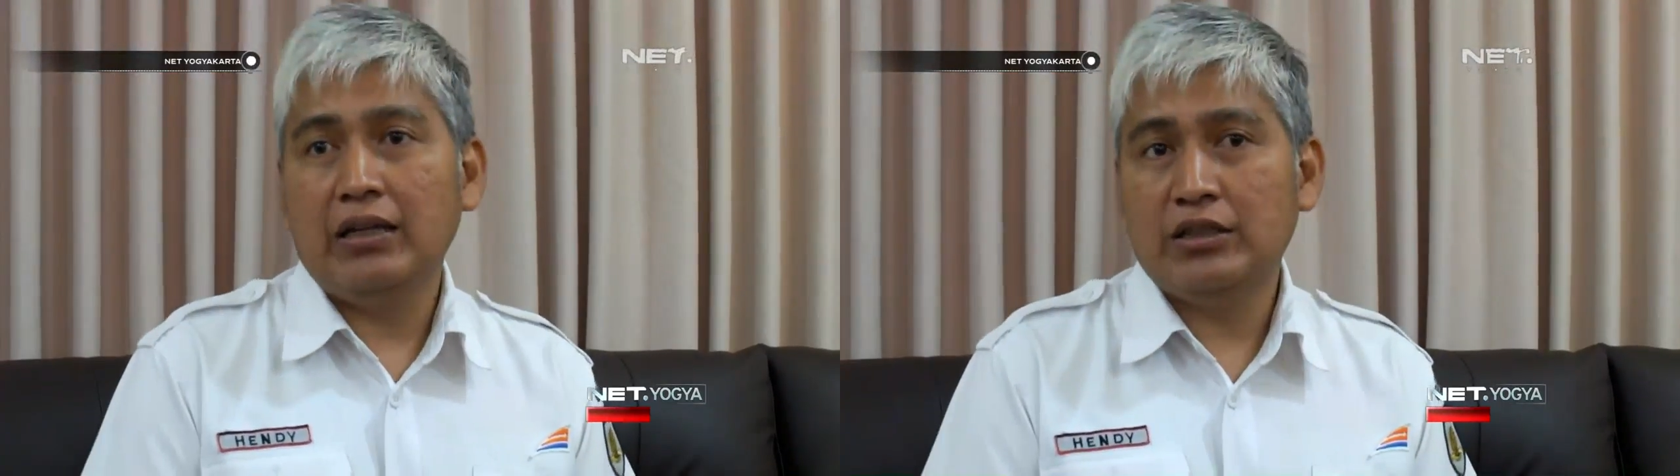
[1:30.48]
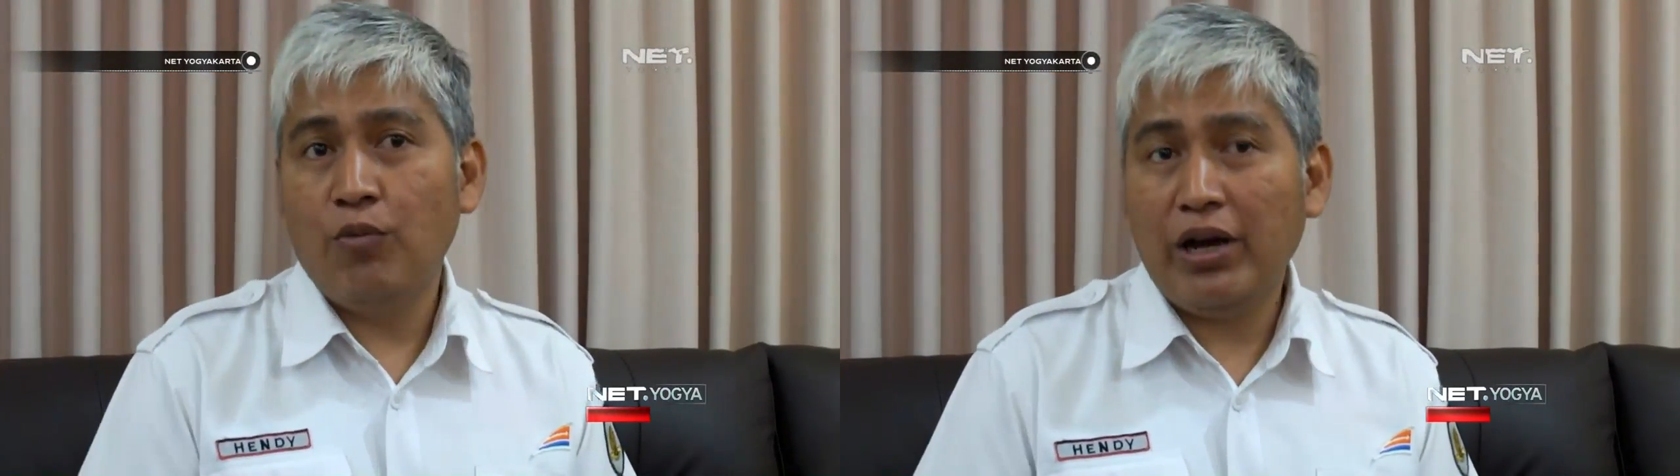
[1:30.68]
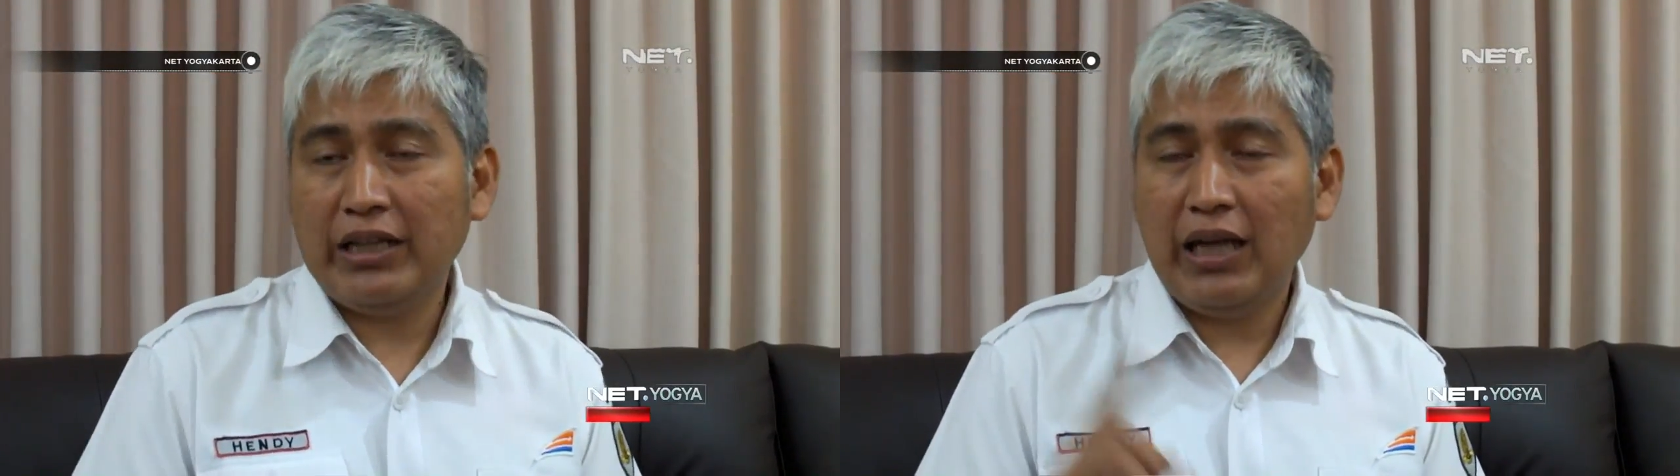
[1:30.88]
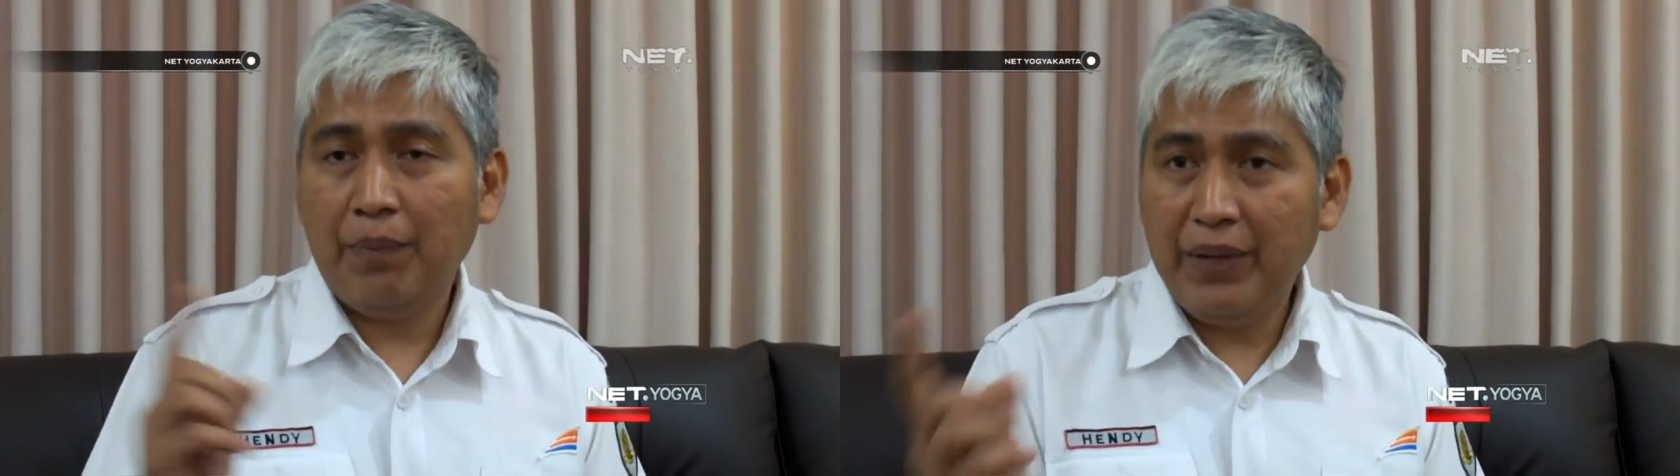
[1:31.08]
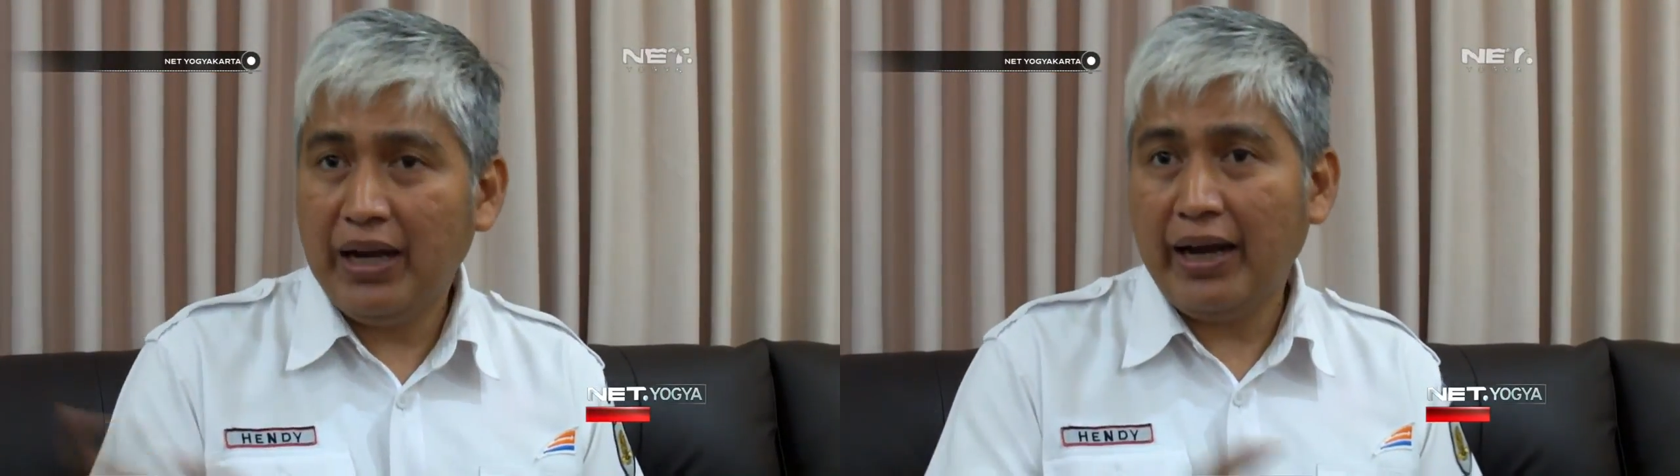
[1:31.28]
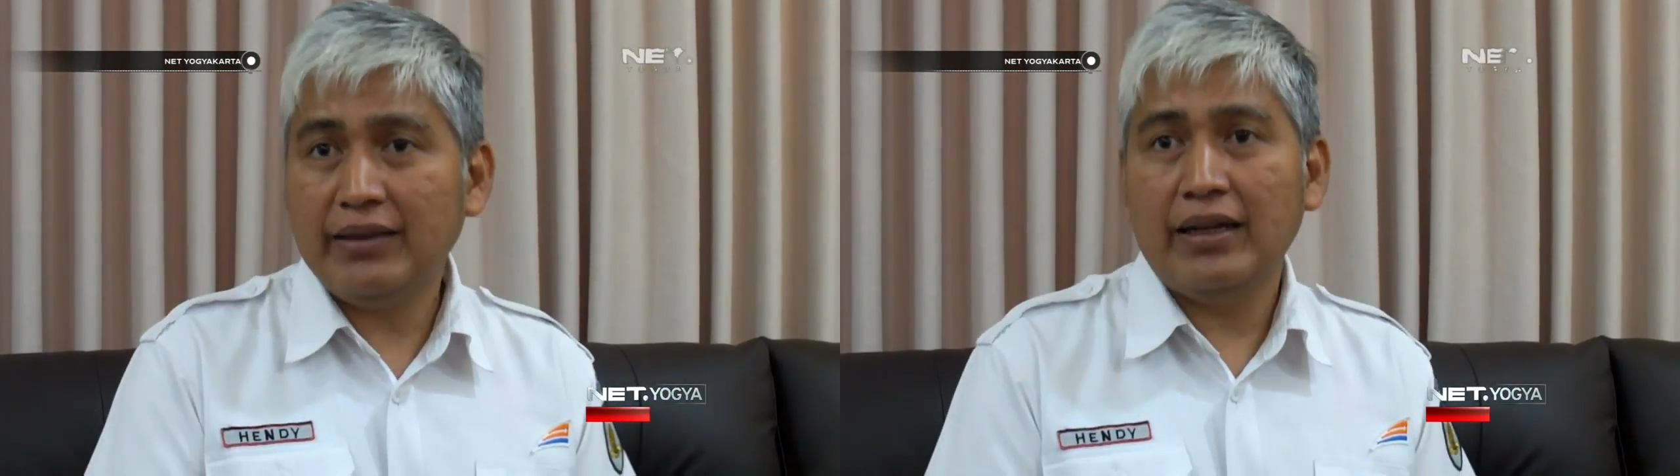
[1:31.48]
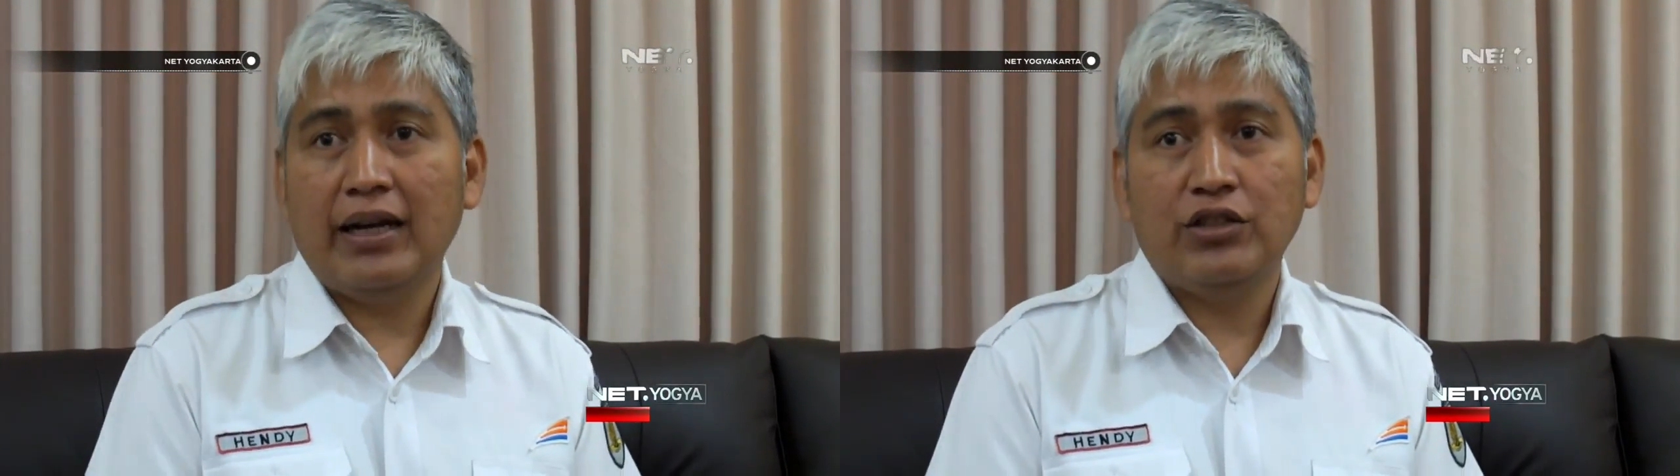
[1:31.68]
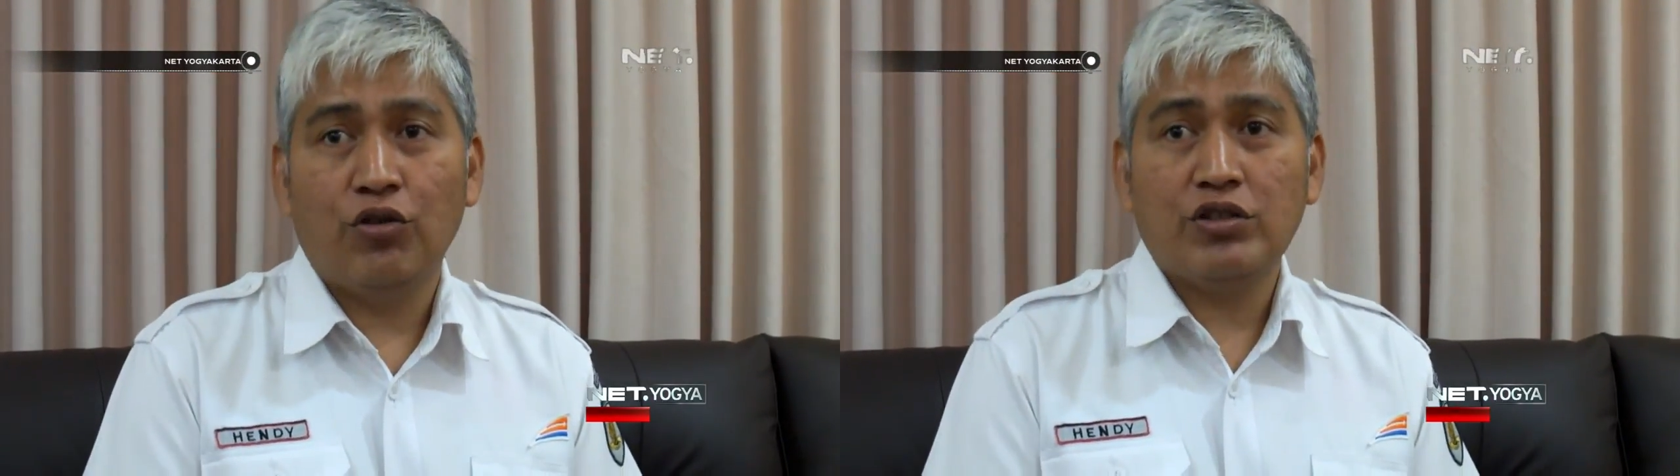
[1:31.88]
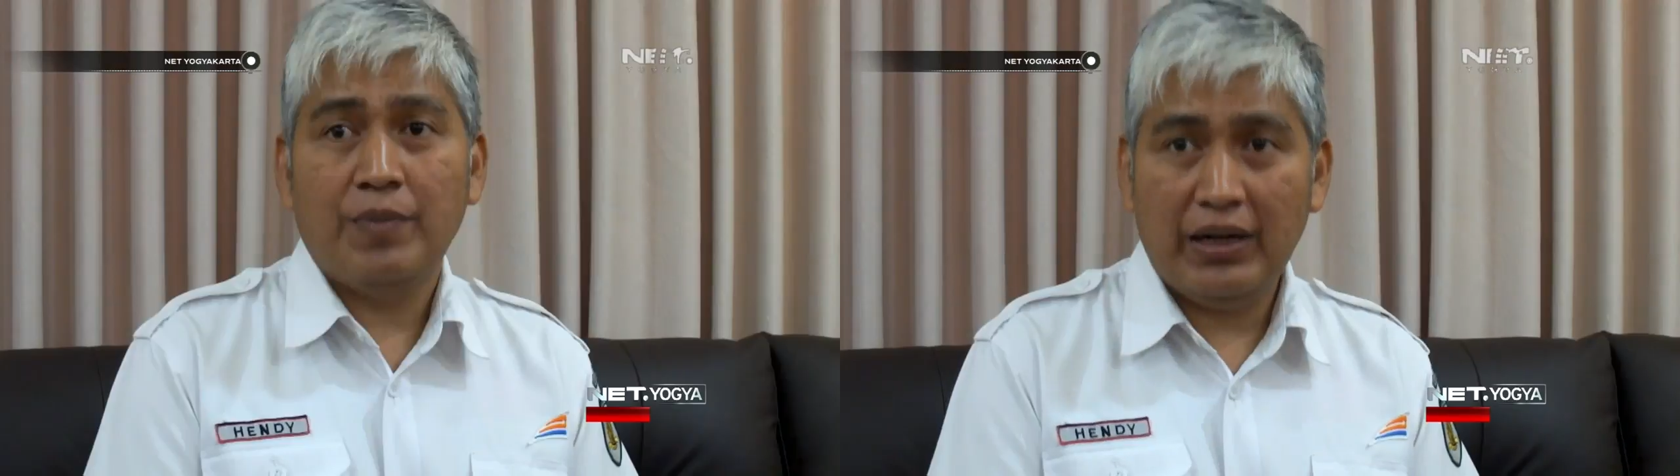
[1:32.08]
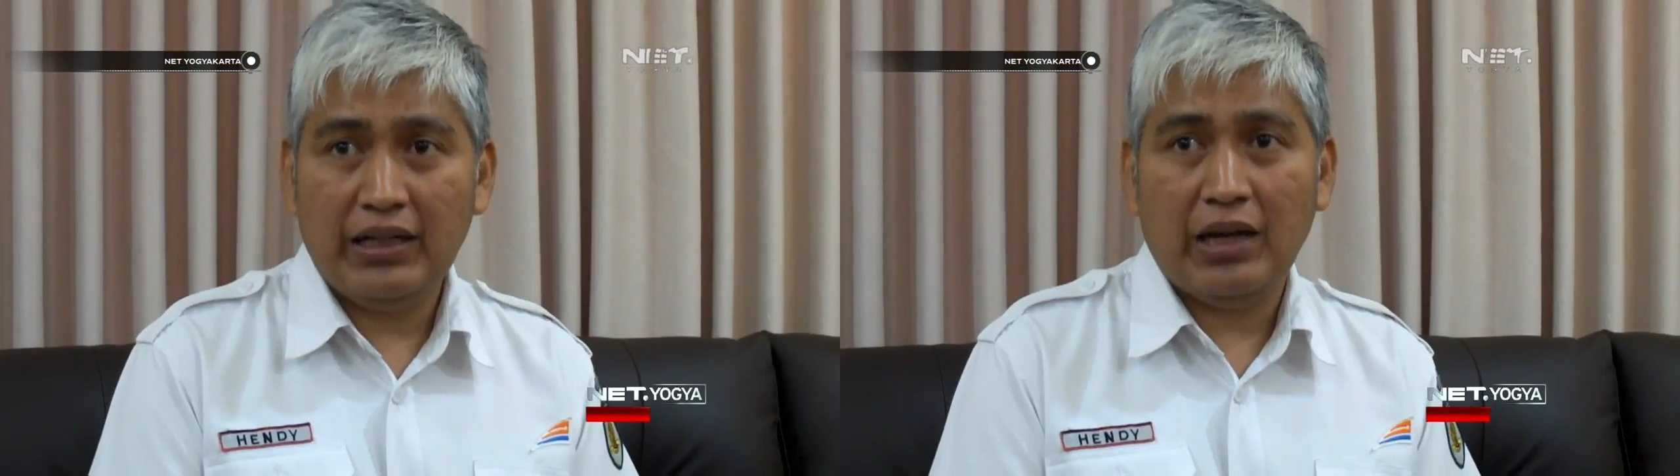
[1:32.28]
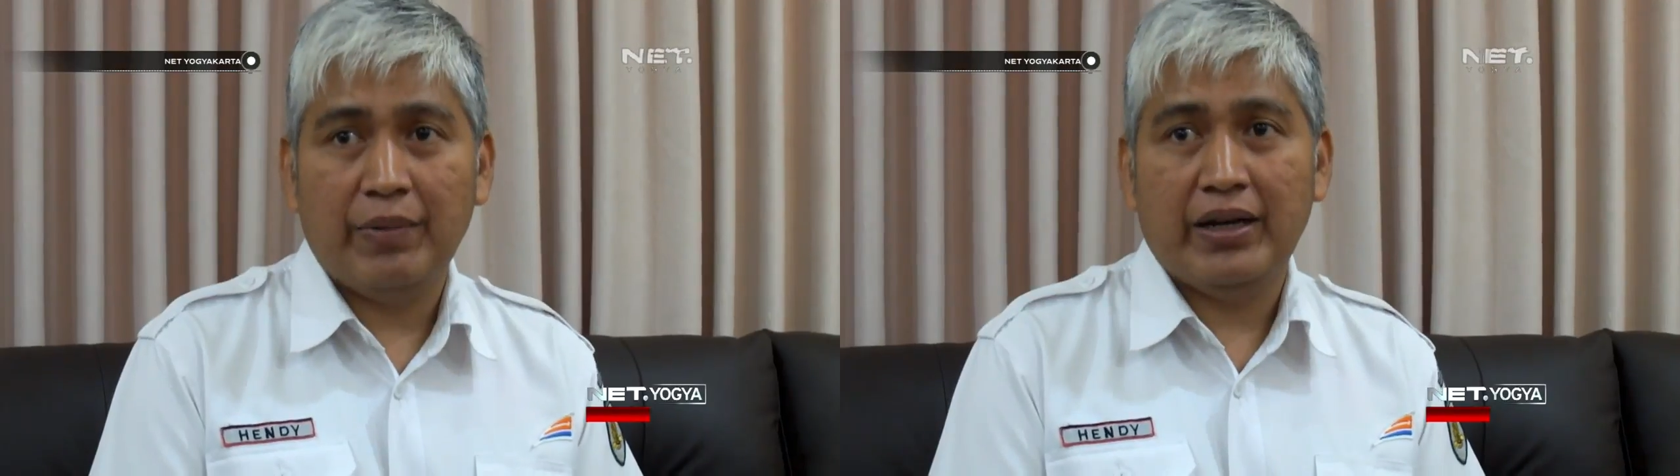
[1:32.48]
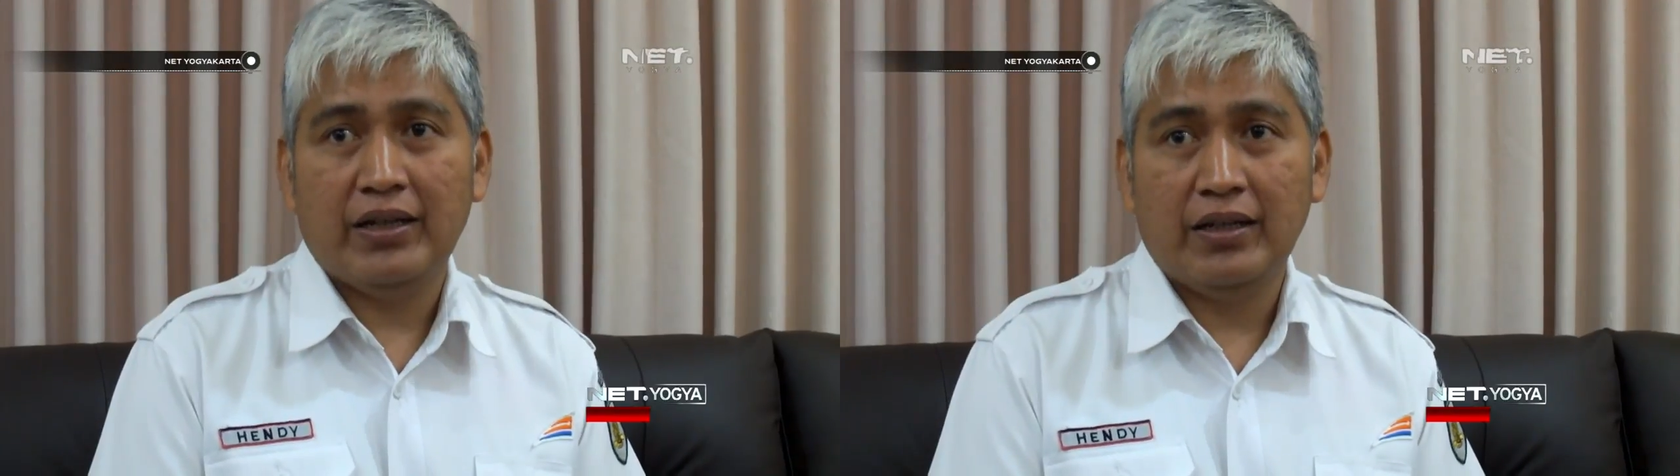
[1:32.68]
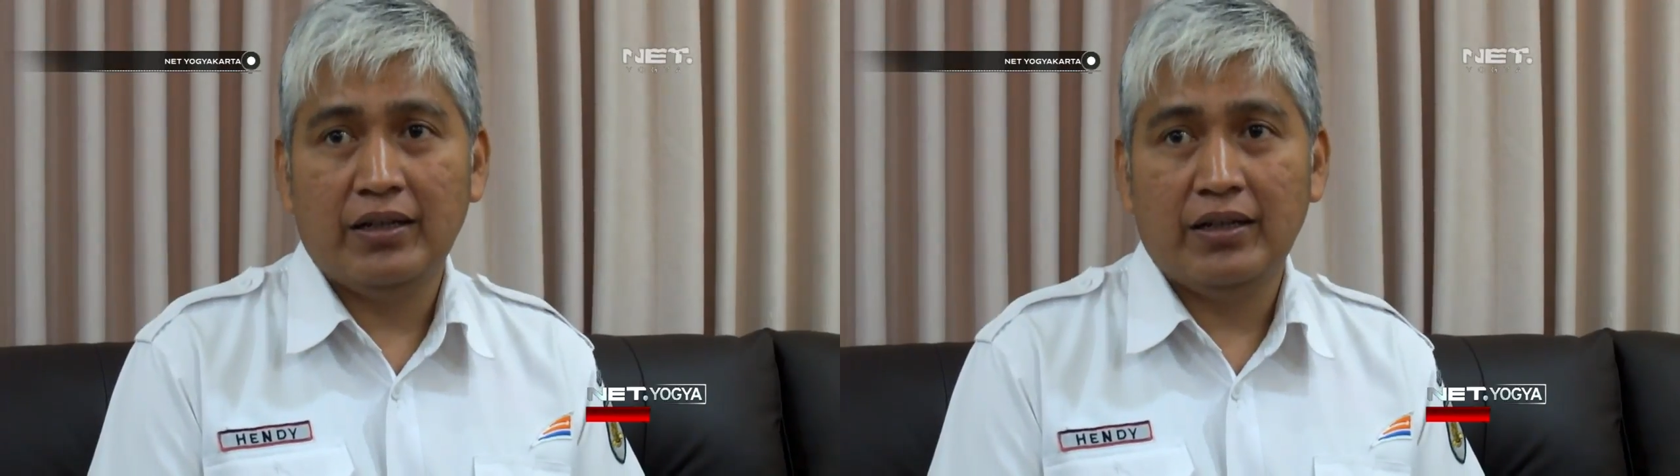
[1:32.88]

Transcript: semua kereta api yang kaitan dengan Joglo Semar kita akan branding.